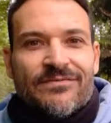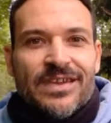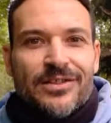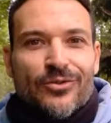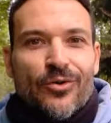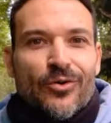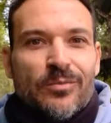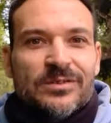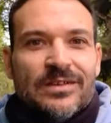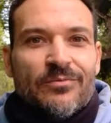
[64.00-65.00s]
viendo,
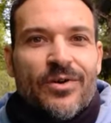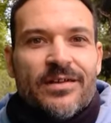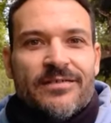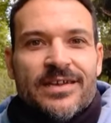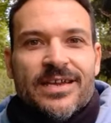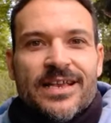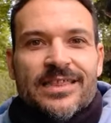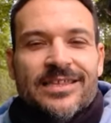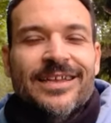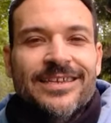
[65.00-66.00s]
cómo se mueve, qué
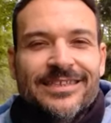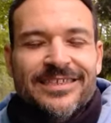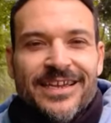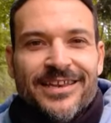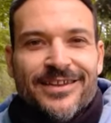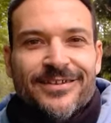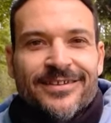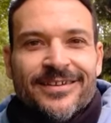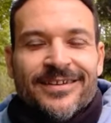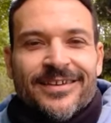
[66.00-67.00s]
detalles tiene,
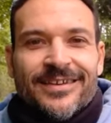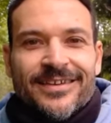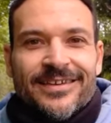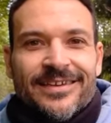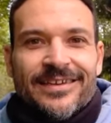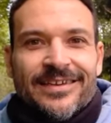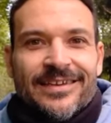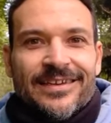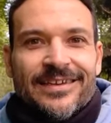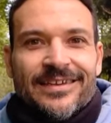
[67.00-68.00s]

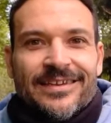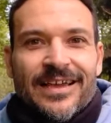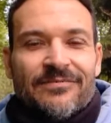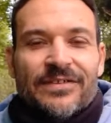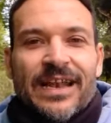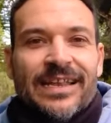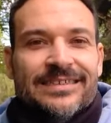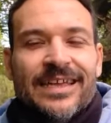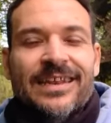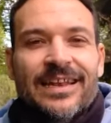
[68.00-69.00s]
y, al final es
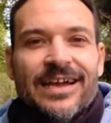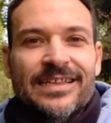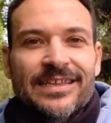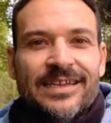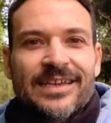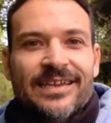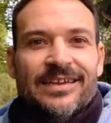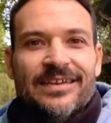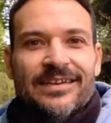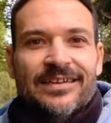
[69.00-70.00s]
tan relajante
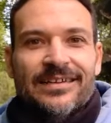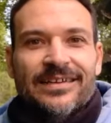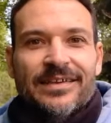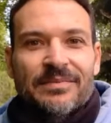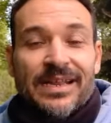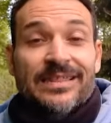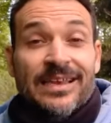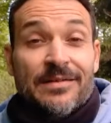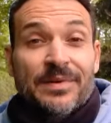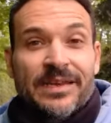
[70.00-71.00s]
que, merece
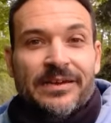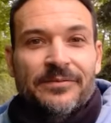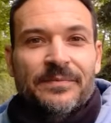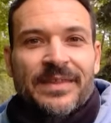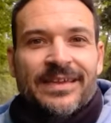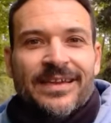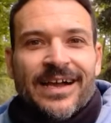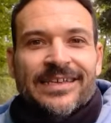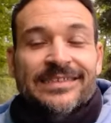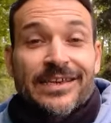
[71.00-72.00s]
la pena.
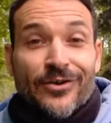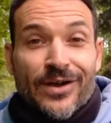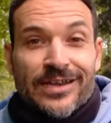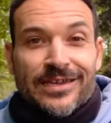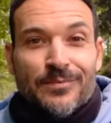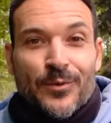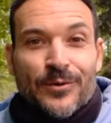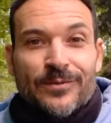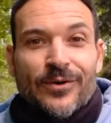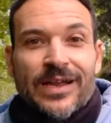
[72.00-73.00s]
Así que os
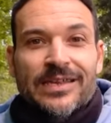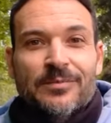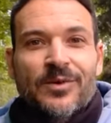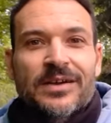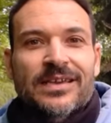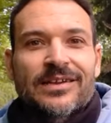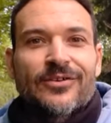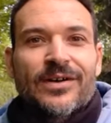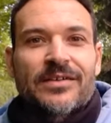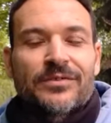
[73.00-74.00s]
animo, os animo a que
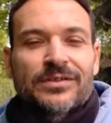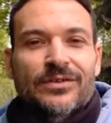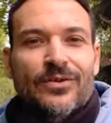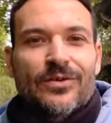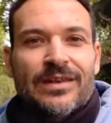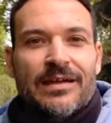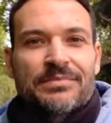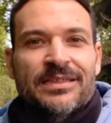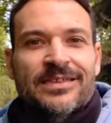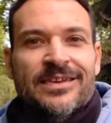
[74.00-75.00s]
cojáis vuestros
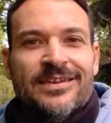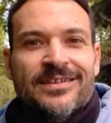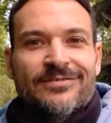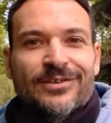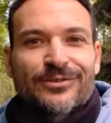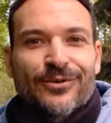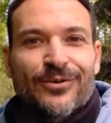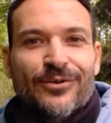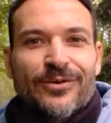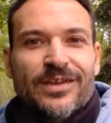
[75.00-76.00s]
lápices, vuestros
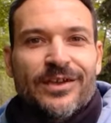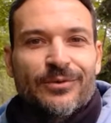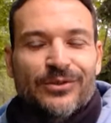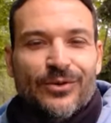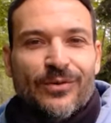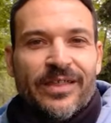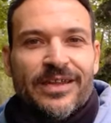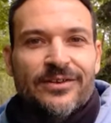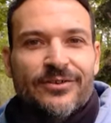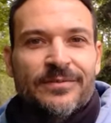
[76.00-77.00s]
colores y vuestro
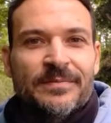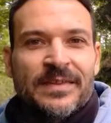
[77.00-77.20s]
cuaderno